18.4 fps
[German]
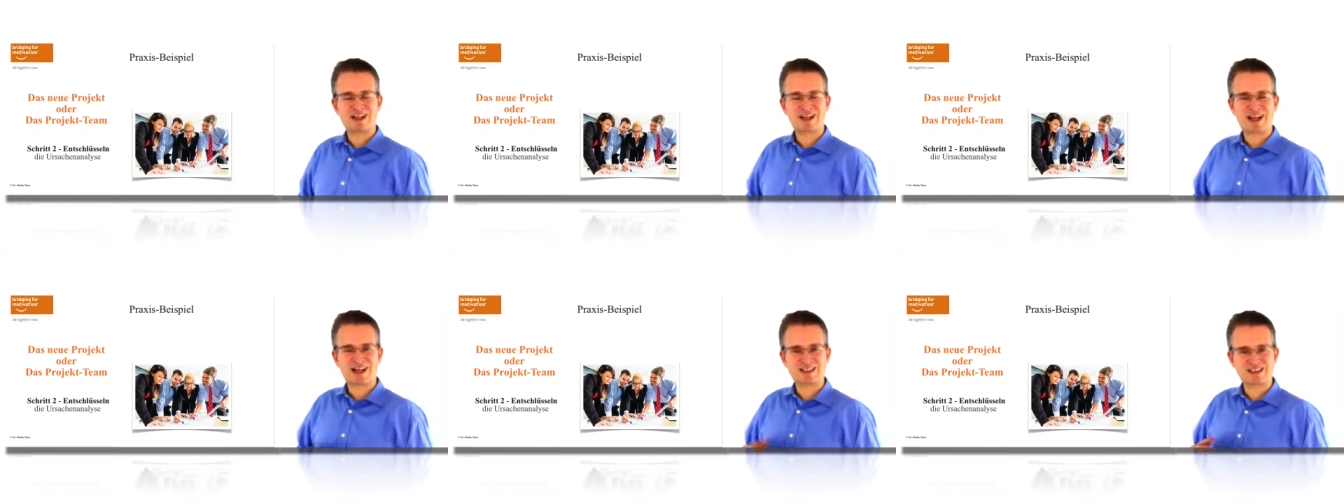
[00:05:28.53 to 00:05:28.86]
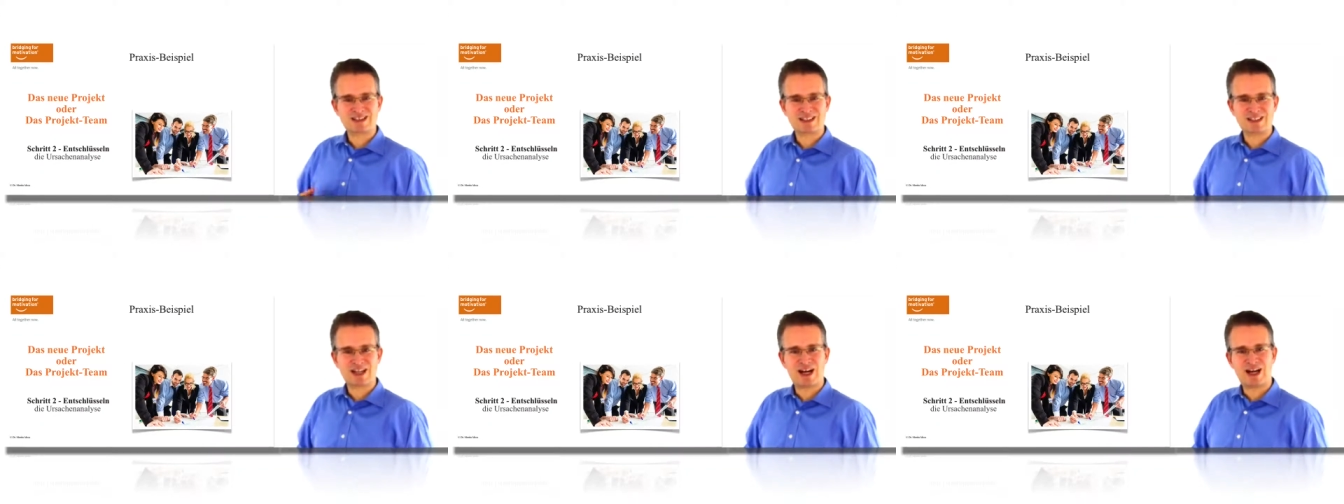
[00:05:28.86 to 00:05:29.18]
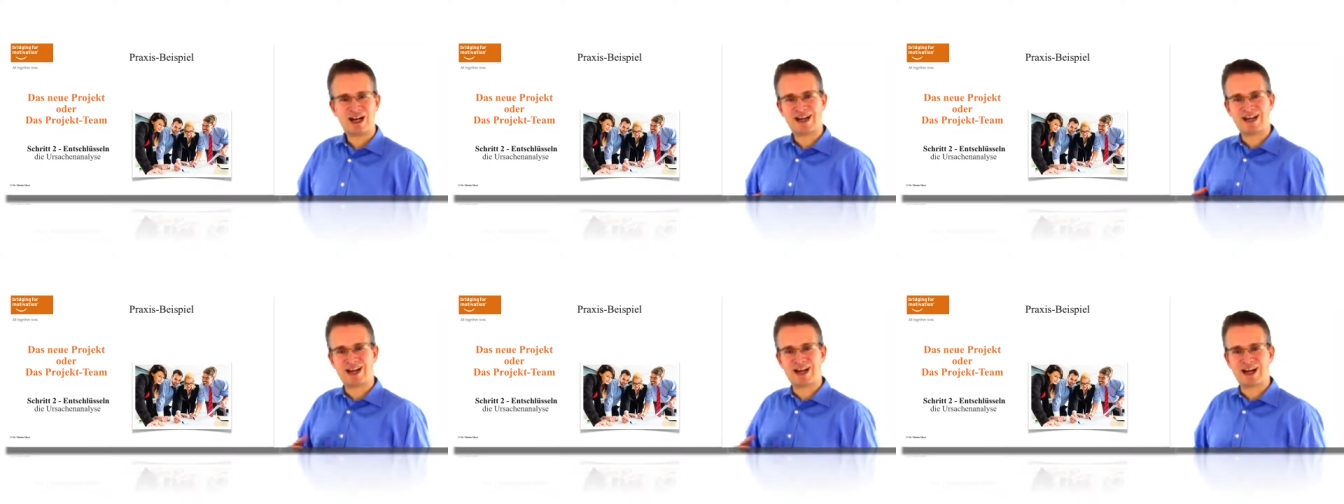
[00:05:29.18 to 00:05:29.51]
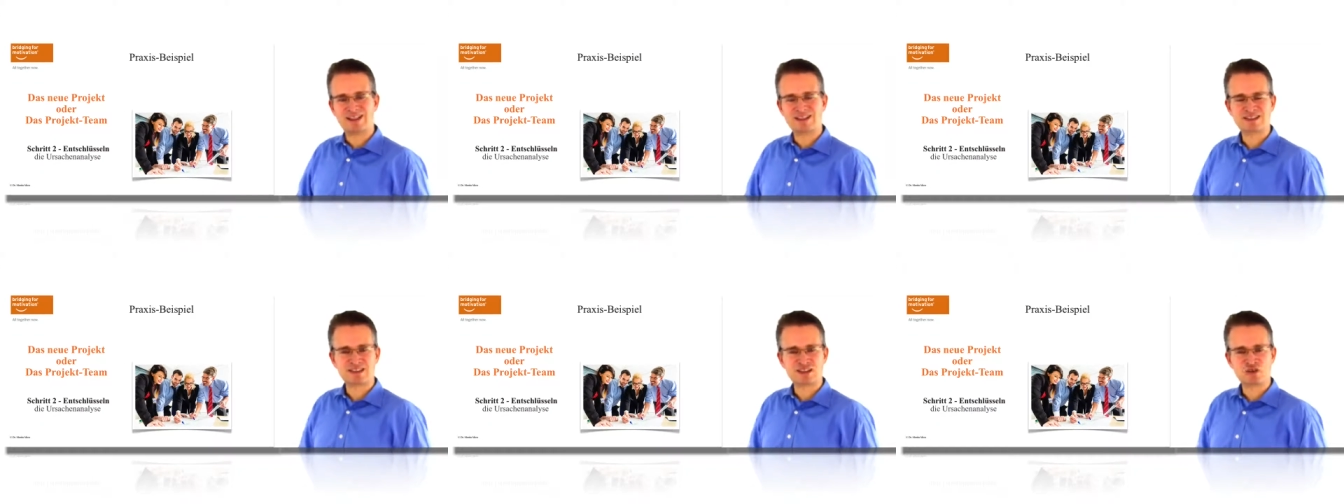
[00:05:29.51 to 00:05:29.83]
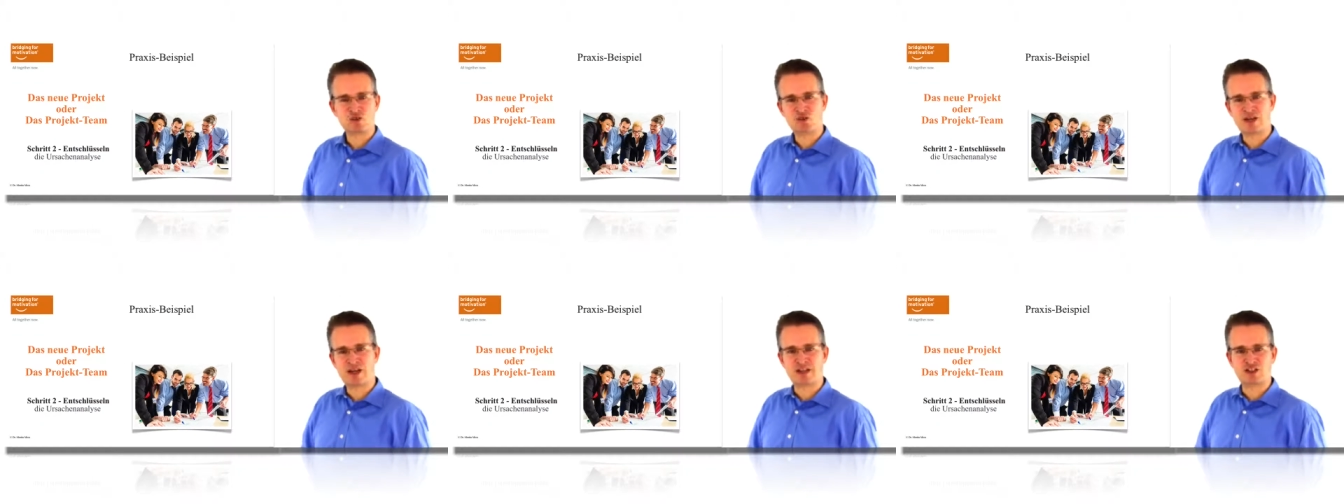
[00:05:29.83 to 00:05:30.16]
ganz klar ein Raster
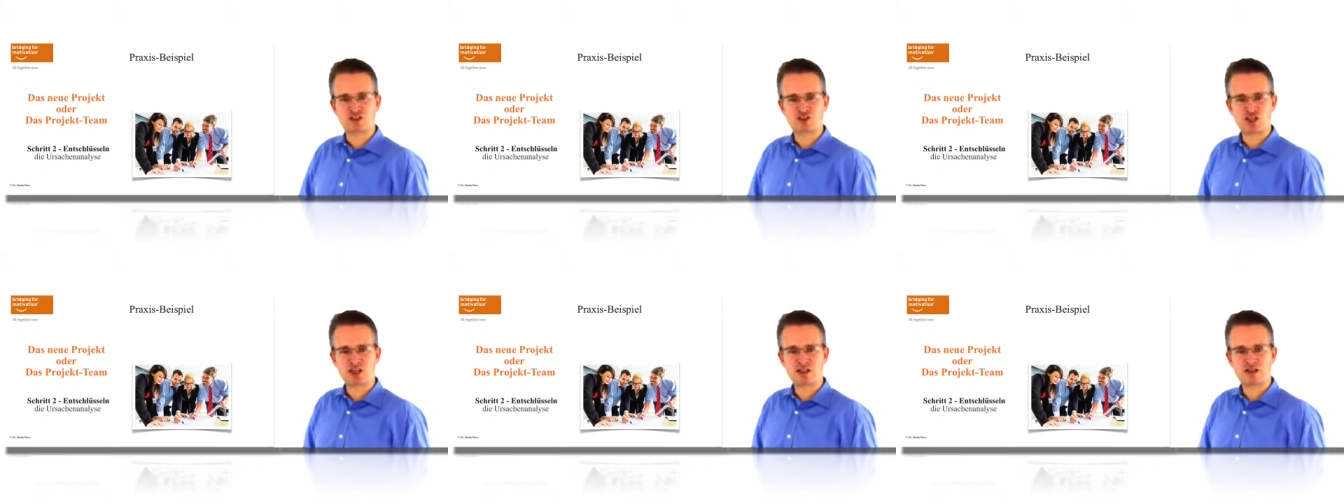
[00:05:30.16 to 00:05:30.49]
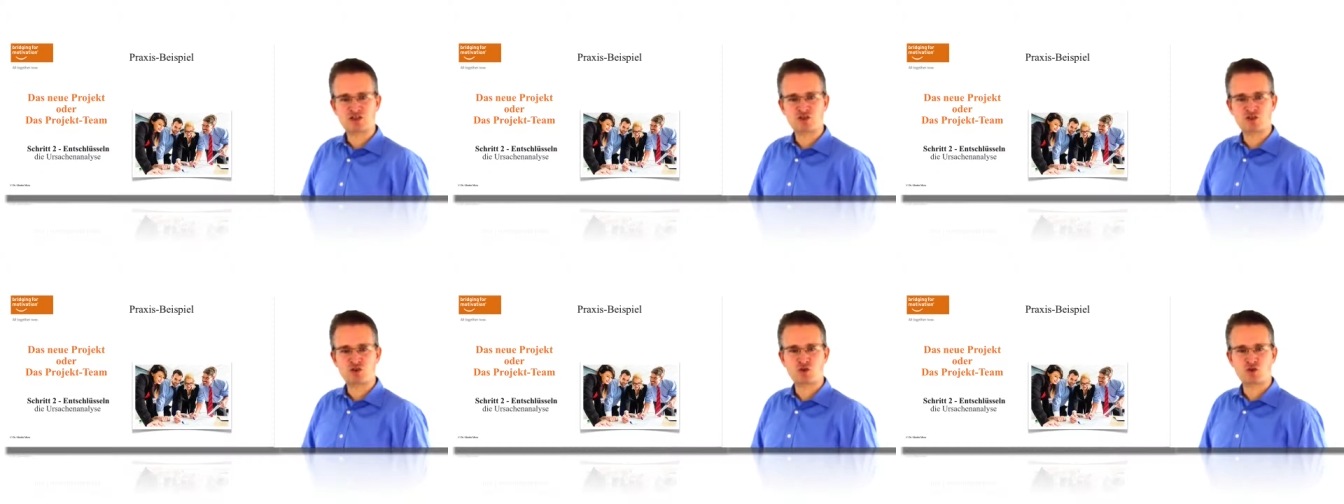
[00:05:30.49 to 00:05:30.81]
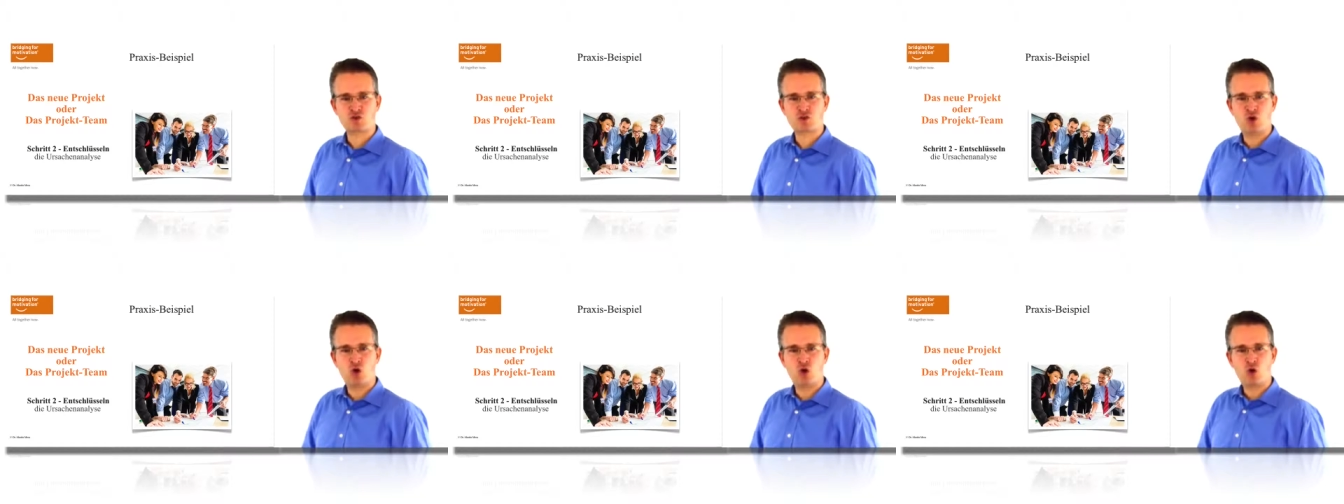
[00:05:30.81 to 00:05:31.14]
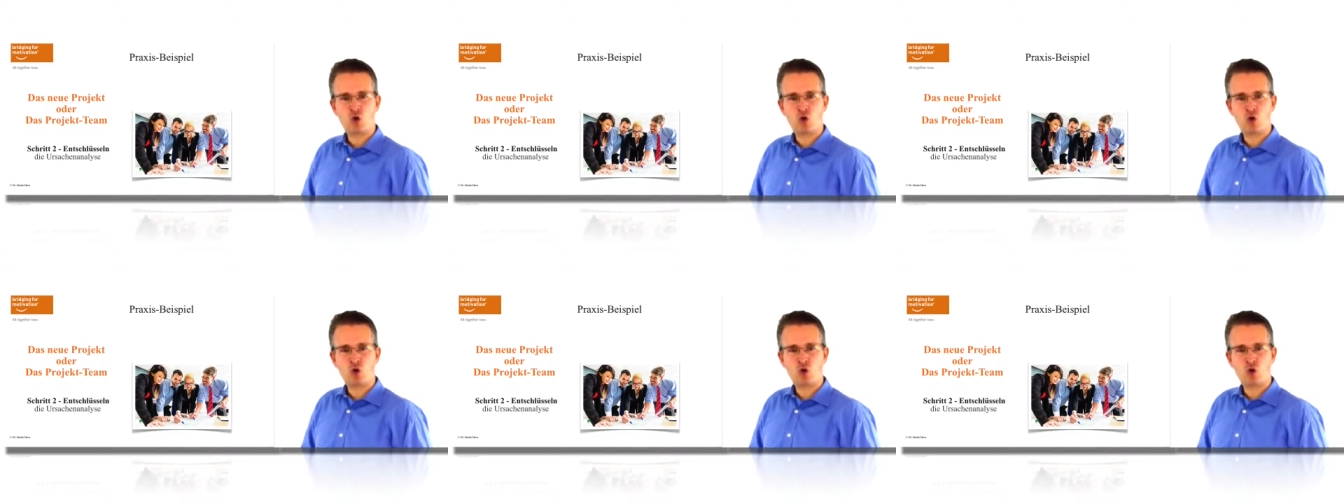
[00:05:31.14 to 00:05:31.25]
durch, eine Checkliste durch,